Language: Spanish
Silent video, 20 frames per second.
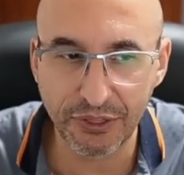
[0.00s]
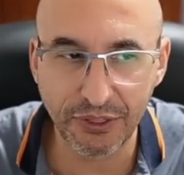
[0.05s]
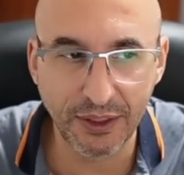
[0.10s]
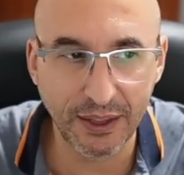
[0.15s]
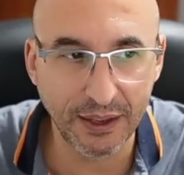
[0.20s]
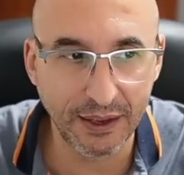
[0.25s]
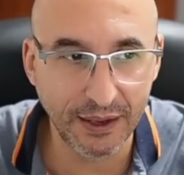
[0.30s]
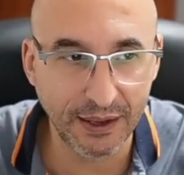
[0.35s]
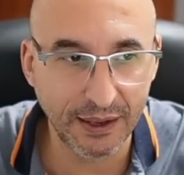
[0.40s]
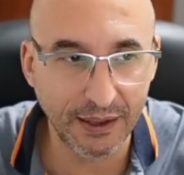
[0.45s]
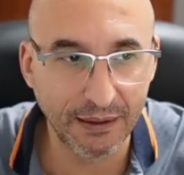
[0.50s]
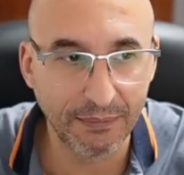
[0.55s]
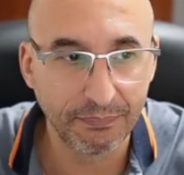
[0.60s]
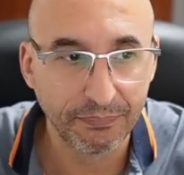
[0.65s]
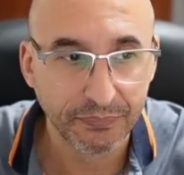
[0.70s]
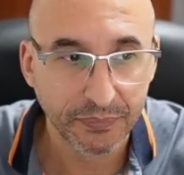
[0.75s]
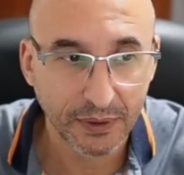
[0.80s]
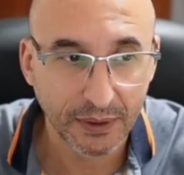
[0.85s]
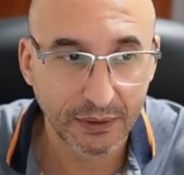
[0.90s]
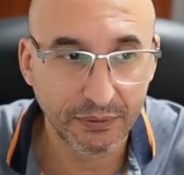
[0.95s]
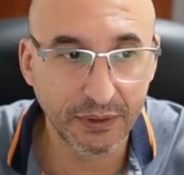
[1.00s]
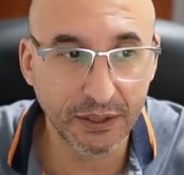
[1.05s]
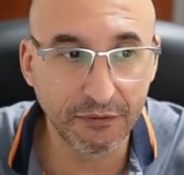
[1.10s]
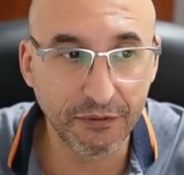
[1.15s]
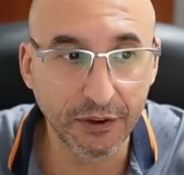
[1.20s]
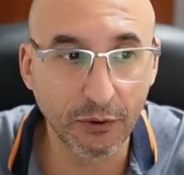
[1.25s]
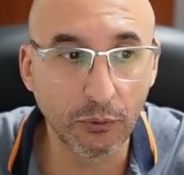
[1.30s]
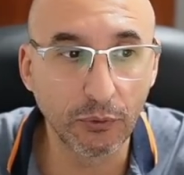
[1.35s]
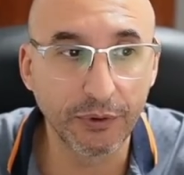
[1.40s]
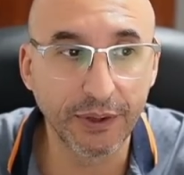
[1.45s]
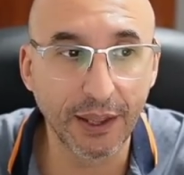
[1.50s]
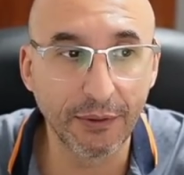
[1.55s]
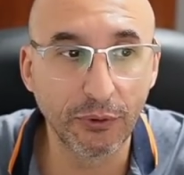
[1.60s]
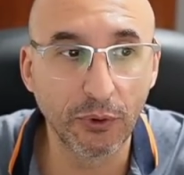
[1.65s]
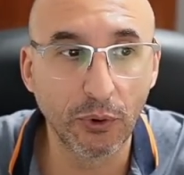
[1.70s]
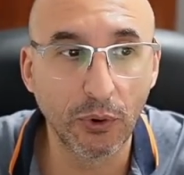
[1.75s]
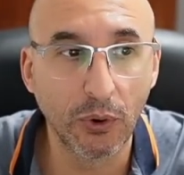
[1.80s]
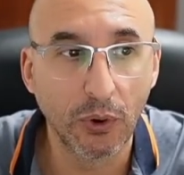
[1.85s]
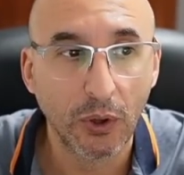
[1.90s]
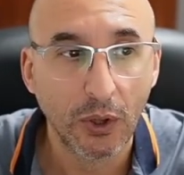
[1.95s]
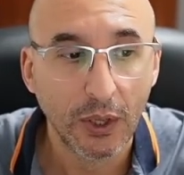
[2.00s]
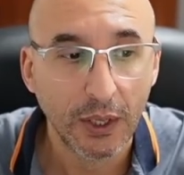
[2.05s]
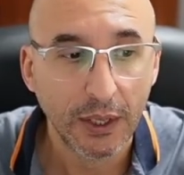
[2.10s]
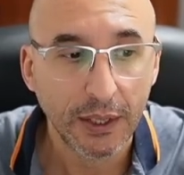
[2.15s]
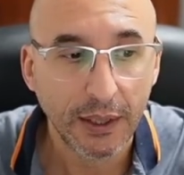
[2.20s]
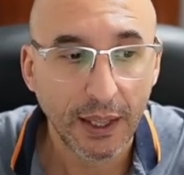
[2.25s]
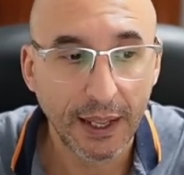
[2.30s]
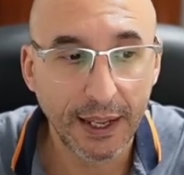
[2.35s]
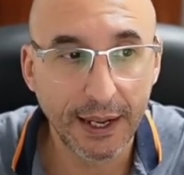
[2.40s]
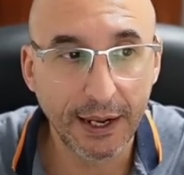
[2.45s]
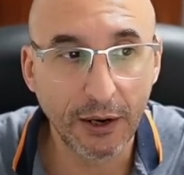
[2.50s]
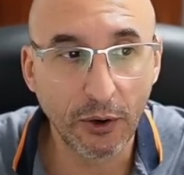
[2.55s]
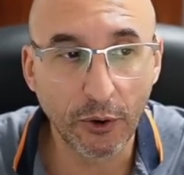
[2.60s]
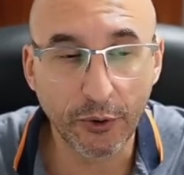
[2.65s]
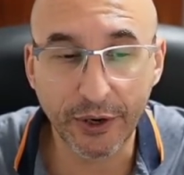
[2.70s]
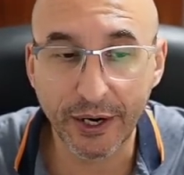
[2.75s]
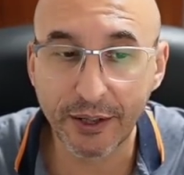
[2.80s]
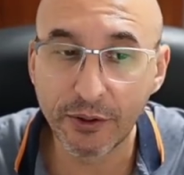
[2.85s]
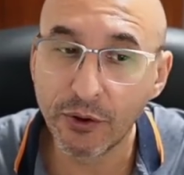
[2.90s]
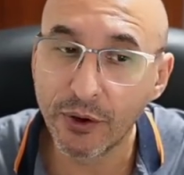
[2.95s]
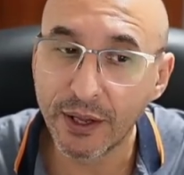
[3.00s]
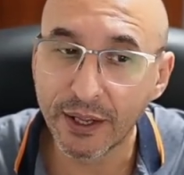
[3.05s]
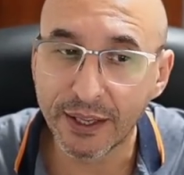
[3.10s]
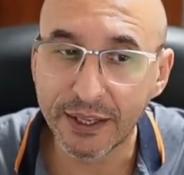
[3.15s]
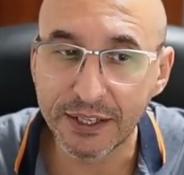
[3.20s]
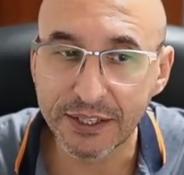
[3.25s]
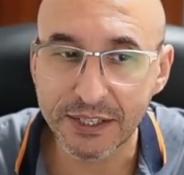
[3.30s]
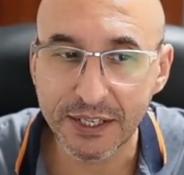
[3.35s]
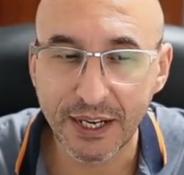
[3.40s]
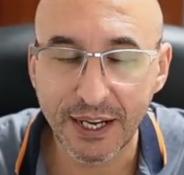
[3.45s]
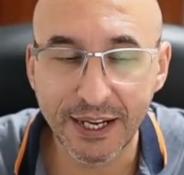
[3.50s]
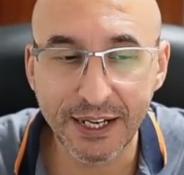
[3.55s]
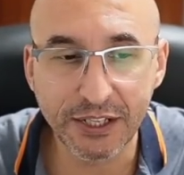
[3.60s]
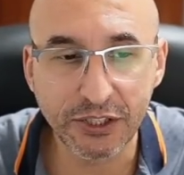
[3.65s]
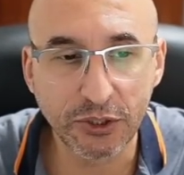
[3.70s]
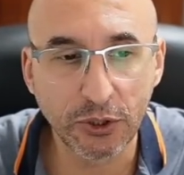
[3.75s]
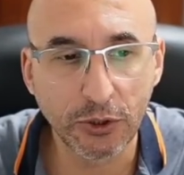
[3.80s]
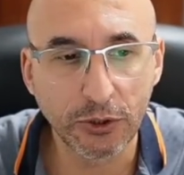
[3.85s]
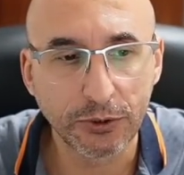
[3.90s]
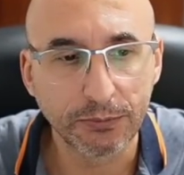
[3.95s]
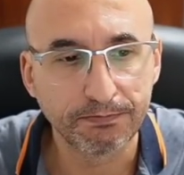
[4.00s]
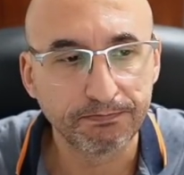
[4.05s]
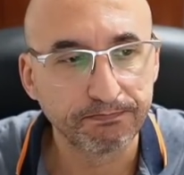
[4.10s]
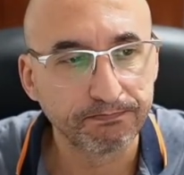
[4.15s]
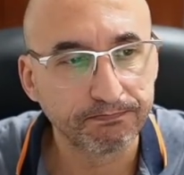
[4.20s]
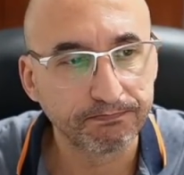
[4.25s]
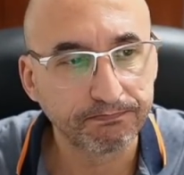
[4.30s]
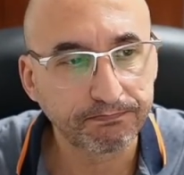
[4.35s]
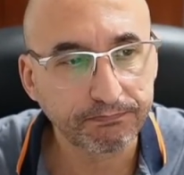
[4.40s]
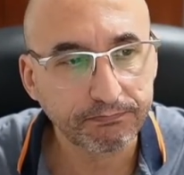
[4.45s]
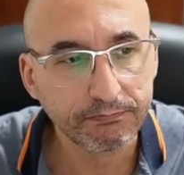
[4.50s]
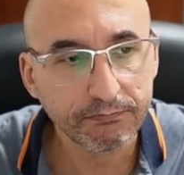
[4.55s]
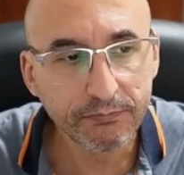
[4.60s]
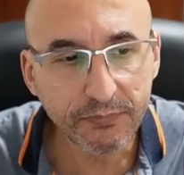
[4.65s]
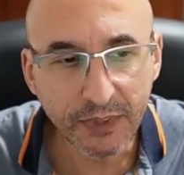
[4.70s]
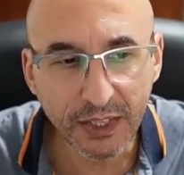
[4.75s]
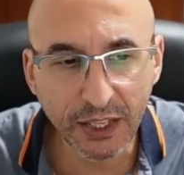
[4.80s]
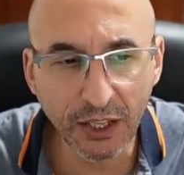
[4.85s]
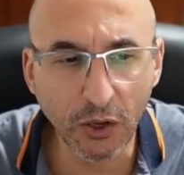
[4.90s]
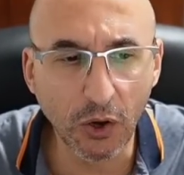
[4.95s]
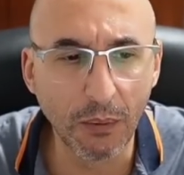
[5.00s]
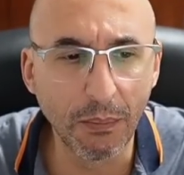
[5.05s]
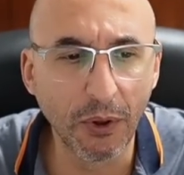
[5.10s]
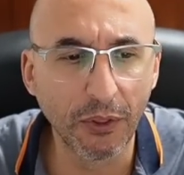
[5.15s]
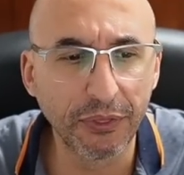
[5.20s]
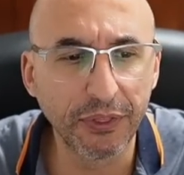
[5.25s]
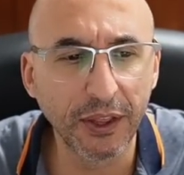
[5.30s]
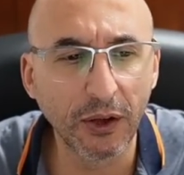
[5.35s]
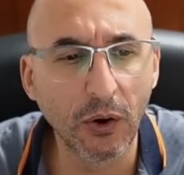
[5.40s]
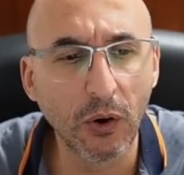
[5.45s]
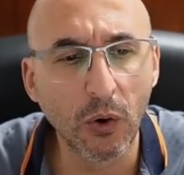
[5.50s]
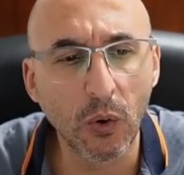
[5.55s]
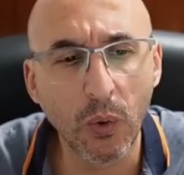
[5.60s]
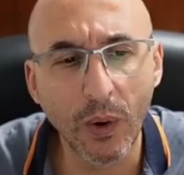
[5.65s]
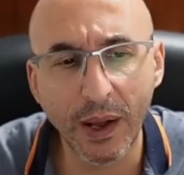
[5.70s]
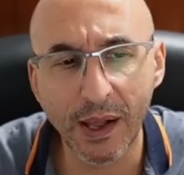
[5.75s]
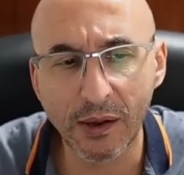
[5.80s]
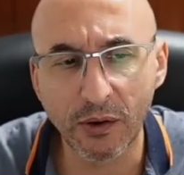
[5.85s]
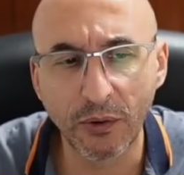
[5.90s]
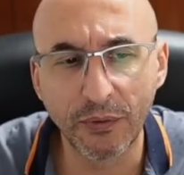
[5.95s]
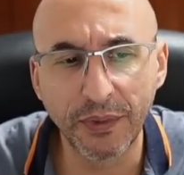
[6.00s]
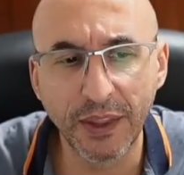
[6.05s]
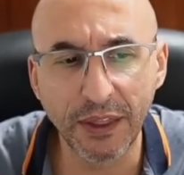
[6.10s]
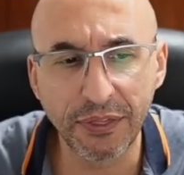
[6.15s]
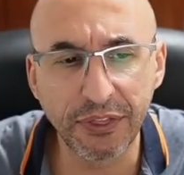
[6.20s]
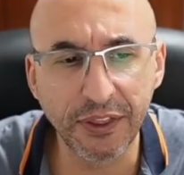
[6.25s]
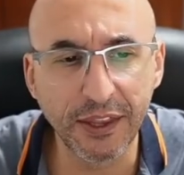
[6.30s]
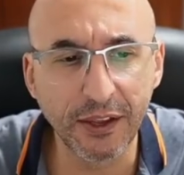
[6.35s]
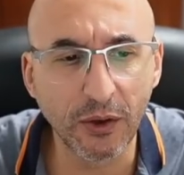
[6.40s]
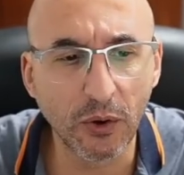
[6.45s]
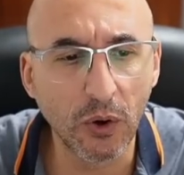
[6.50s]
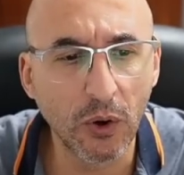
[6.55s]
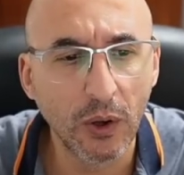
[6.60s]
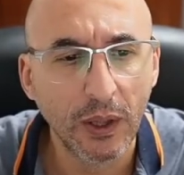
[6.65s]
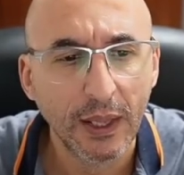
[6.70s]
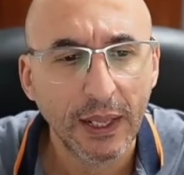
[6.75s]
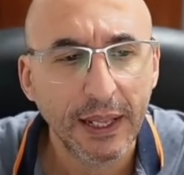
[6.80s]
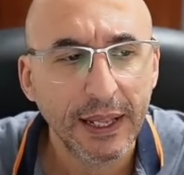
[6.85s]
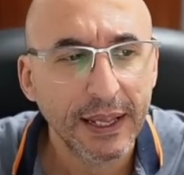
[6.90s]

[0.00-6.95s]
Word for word: Eh, dificultando eh, los rayos X estos, y como os digo, juega con D5.